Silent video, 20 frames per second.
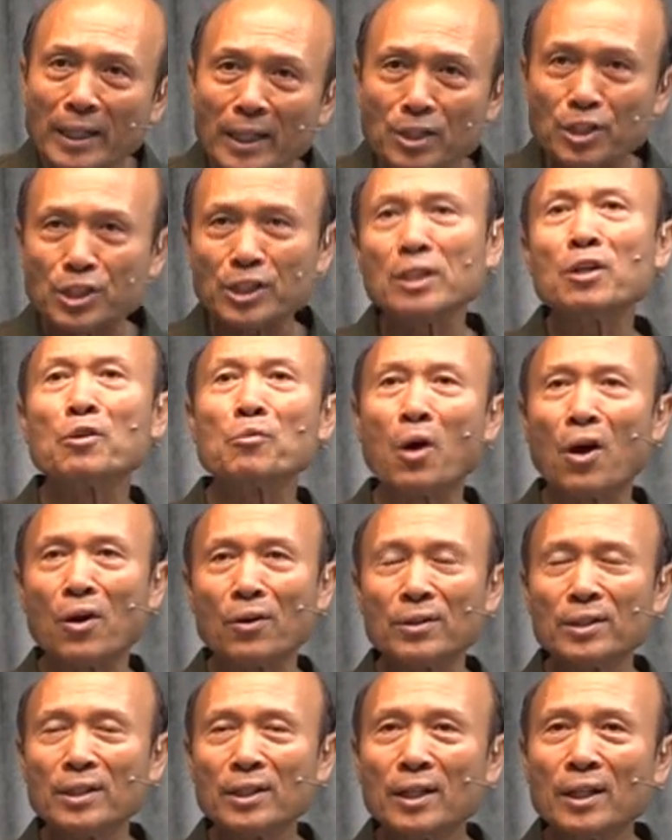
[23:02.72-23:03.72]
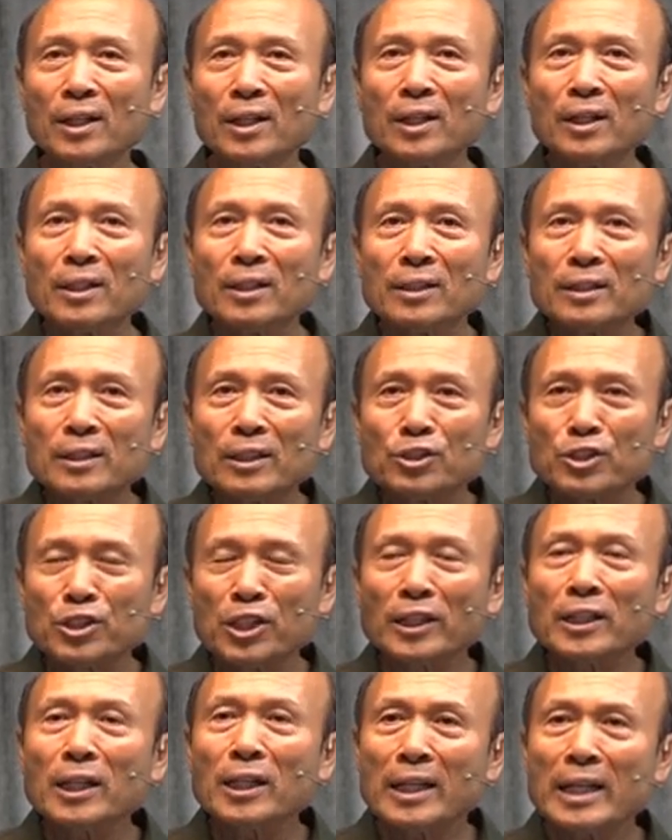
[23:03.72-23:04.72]
必定使用我。
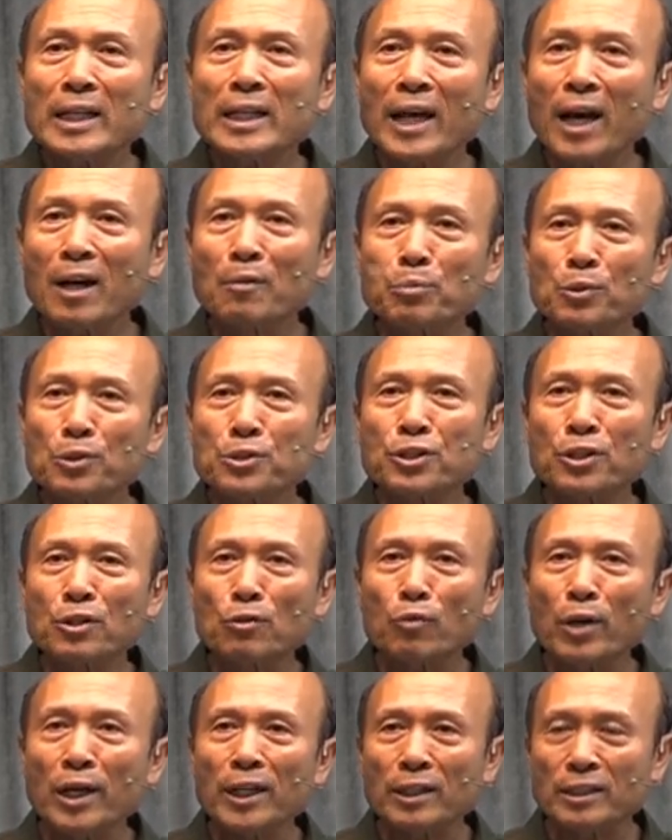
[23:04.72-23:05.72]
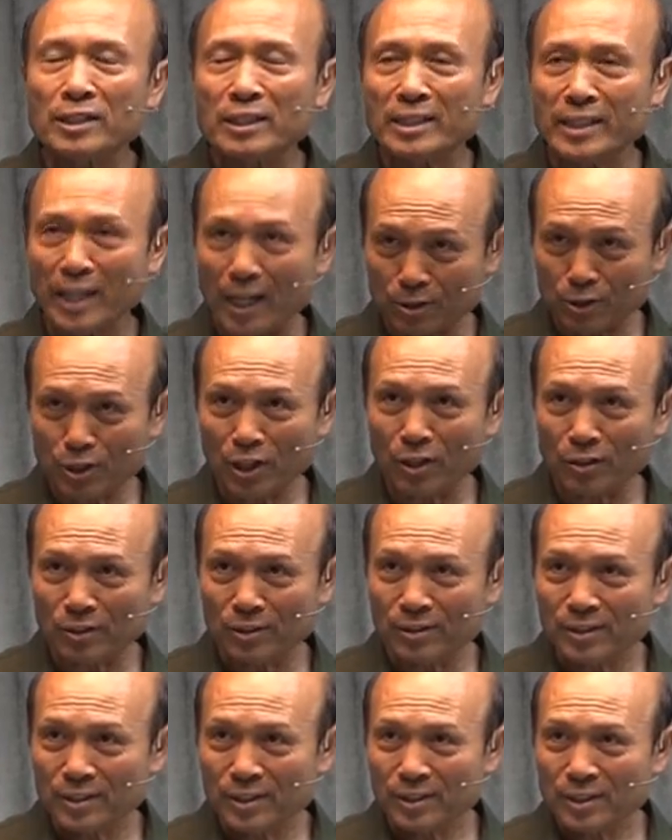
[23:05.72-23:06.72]
神的力量不是为了享受。